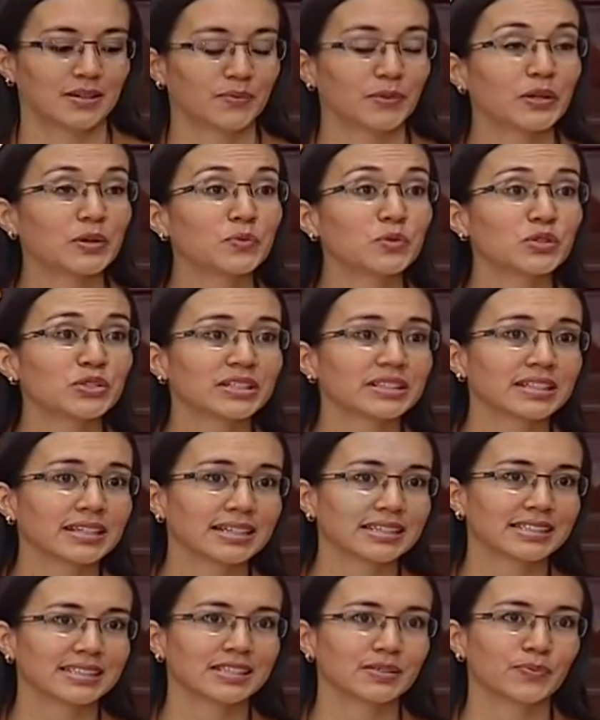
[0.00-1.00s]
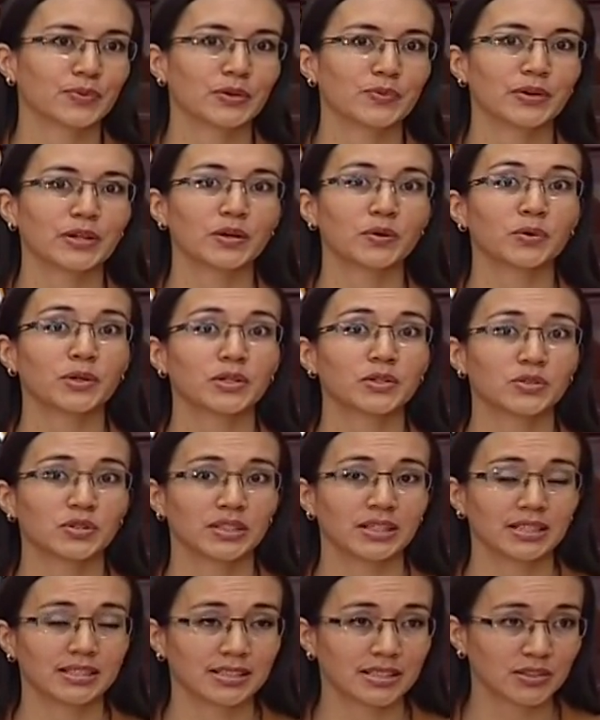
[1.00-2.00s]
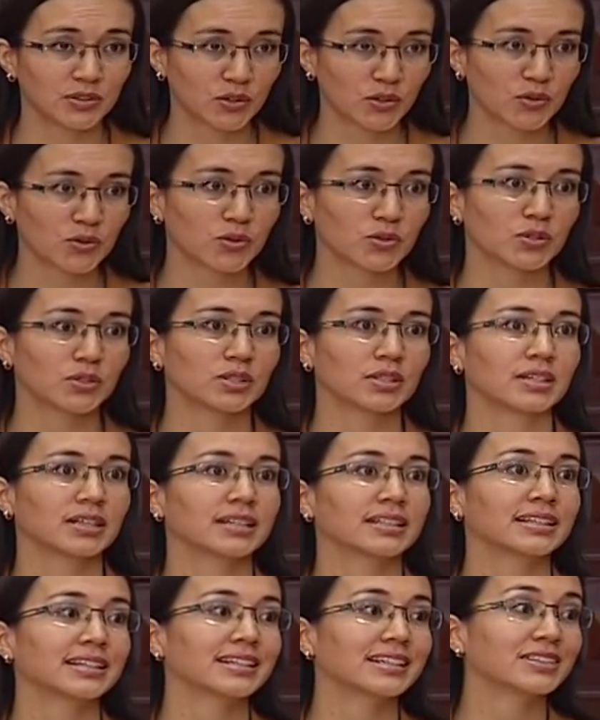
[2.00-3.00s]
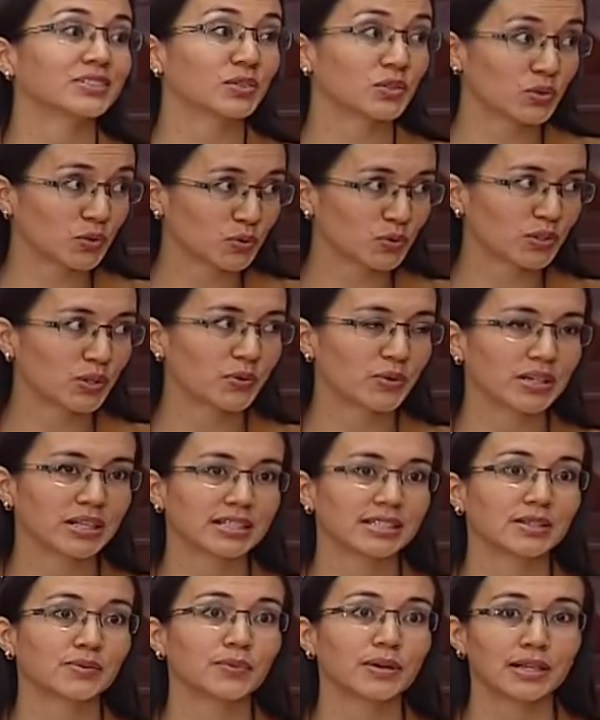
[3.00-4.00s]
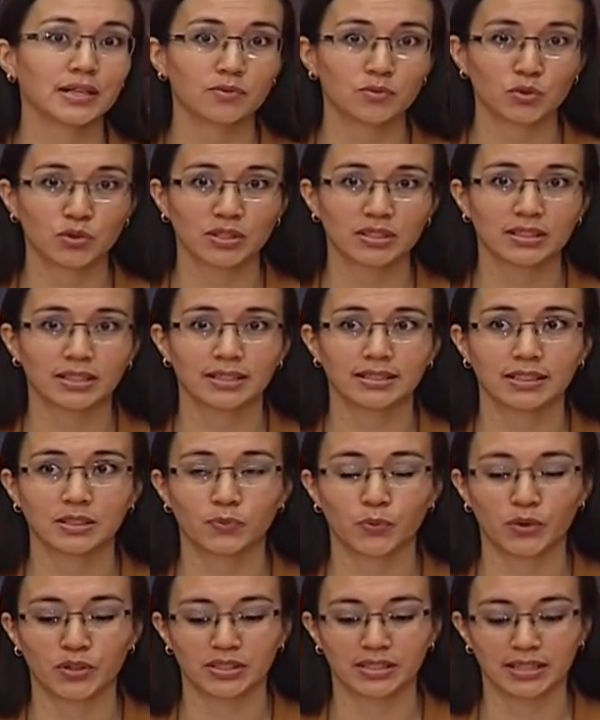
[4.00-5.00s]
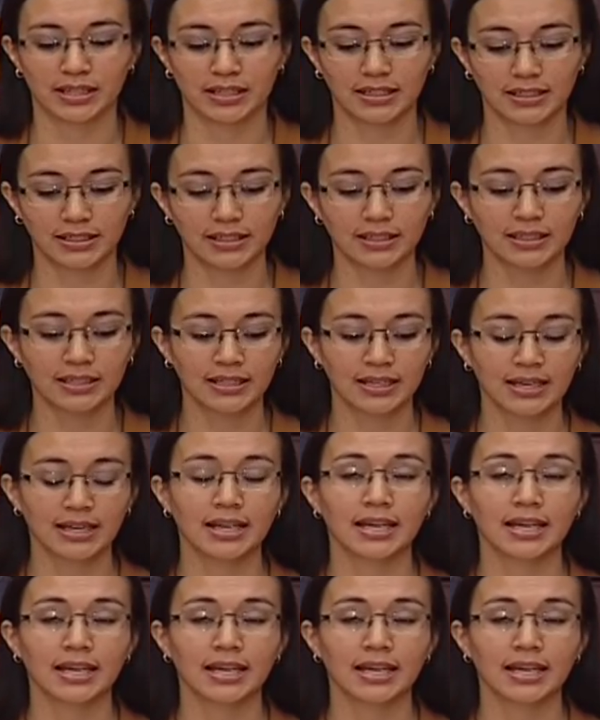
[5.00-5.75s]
Bueno, muchas gracias. Primero, buenos días a todos. Que tengan todos una buena semana. Muchas gracias por estar aquí.